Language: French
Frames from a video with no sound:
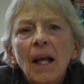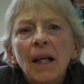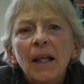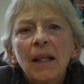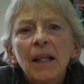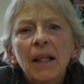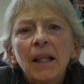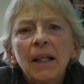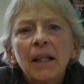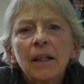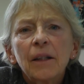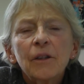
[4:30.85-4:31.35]

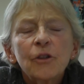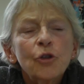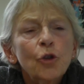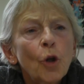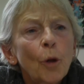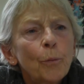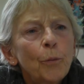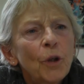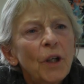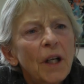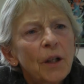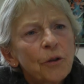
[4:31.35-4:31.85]
et
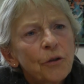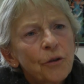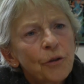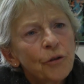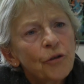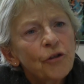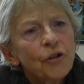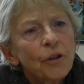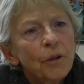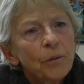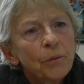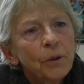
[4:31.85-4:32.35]
c'est un peu
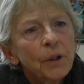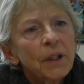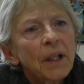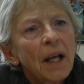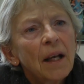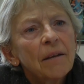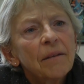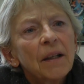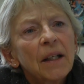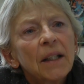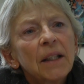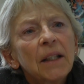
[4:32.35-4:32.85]
là-dessus que j'ai le goût de
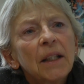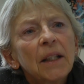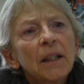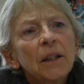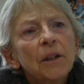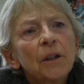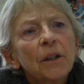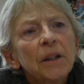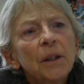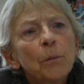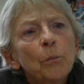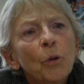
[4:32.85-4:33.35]

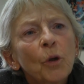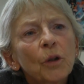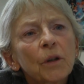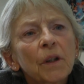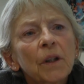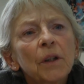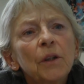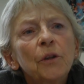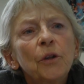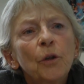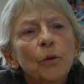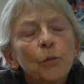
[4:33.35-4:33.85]
travailler, de
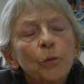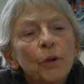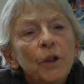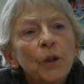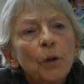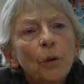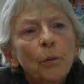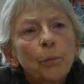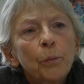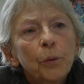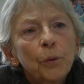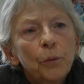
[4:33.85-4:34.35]
démontrer que
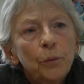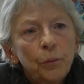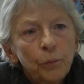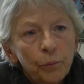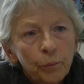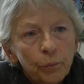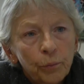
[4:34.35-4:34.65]
oui, on peut.